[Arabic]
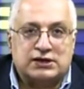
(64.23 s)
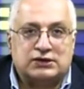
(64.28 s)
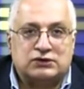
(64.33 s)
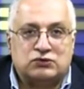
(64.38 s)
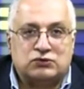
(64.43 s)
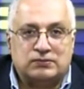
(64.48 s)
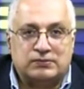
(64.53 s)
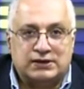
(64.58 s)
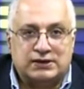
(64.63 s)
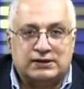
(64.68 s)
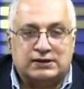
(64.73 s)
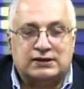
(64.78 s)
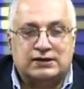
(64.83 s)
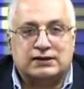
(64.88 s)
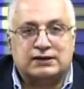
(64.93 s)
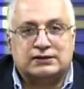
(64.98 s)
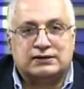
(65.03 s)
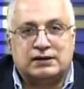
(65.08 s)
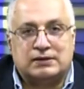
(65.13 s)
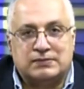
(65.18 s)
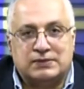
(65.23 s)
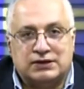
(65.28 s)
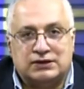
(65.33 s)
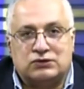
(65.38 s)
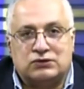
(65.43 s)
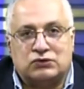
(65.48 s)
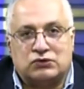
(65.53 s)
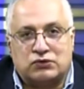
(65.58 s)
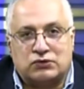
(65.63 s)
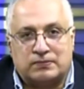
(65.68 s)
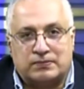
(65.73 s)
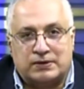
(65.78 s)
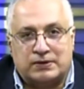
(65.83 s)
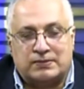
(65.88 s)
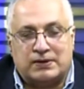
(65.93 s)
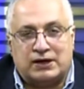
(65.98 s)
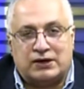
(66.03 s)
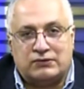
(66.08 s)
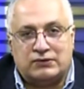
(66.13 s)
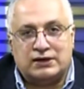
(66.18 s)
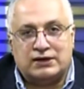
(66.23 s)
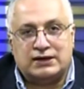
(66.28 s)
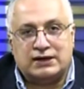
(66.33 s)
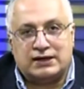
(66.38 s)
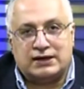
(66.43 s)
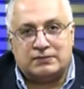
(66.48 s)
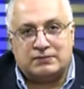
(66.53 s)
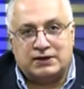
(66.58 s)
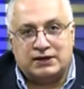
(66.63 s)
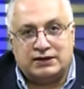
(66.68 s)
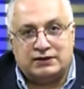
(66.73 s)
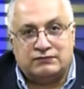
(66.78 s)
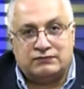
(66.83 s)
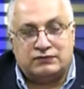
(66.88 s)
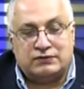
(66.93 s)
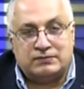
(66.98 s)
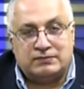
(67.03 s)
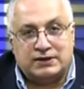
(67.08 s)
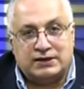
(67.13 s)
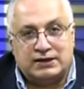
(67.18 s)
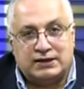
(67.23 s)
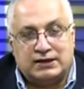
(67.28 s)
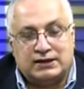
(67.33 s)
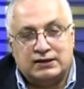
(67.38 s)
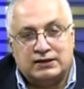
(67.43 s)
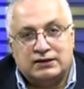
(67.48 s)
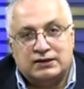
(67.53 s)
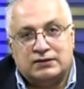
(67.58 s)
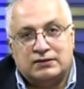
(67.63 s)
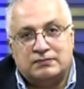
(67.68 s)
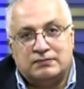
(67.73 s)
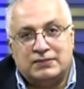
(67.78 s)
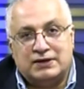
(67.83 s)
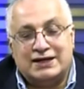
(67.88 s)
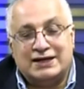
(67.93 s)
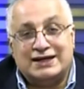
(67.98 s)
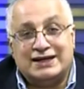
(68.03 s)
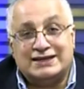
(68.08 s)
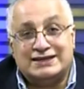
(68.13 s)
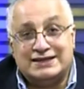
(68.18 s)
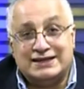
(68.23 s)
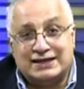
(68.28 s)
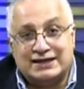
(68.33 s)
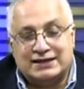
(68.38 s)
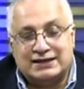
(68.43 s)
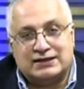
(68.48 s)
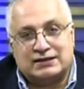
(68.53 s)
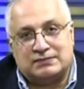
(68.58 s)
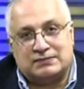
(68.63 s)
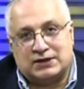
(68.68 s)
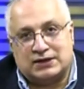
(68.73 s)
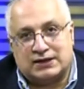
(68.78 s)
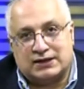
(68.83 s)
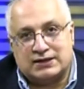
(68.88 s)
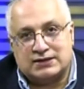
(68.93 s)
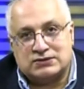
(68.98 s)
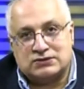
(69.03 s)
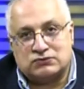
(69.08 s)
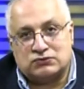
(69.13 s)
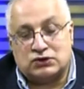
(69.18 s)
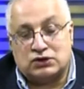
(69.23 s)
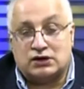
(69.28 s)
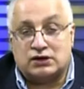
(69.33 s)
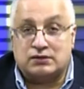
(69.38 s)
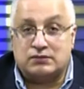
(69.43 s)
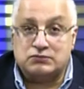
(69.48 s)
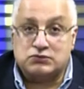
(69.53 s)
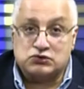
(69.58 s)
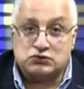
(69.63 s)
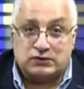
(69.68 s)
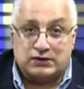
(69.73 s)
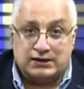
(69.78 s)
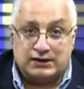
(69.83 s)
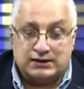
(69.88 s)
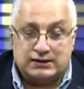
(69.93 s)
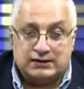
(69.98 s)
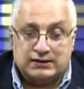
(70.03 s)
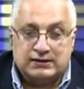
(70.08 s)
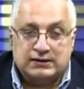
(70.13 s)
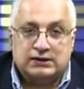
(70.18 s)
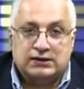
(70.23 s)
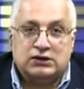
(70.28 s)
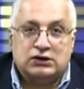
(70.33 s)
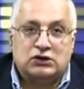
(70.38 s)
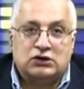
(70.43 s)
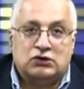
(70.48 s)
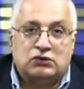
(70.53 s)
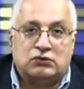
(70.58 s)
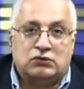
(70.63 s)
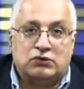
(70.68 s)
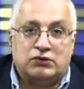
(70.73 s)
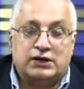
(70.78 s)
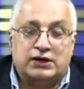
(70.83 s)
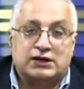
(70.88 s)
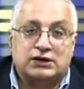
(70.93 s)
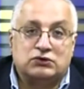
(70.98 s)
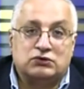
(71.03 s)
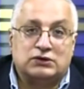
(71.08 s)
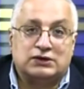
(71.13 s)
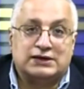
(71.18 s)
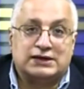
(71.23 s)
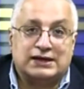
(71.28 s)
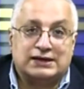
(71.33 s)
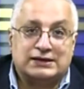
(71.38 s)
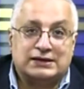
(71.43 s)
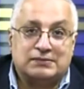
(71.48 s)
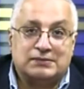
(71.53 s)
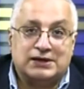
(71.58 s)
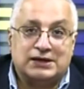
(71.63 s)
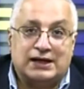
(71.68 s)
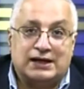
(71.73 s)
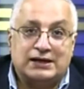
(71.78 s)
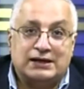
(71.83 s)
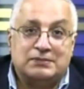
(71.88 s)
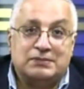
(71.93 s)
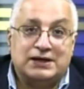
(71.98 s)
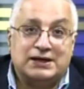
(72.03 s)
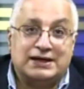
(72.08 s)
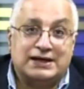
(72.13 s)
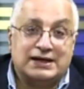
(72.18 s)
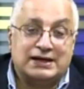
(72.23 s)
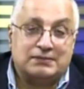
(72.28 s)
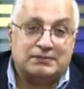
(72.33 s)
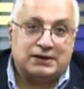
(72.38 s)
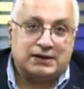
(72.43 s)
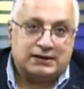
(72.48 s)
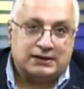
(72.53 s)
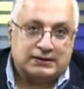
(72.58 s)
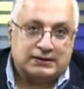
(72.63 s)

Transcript: تمد تمد اوروبا بحوالي 40% من احتياجاتها من الغاز وده رقم مش قليل. وهناك دول تعتمد عليه بالكامل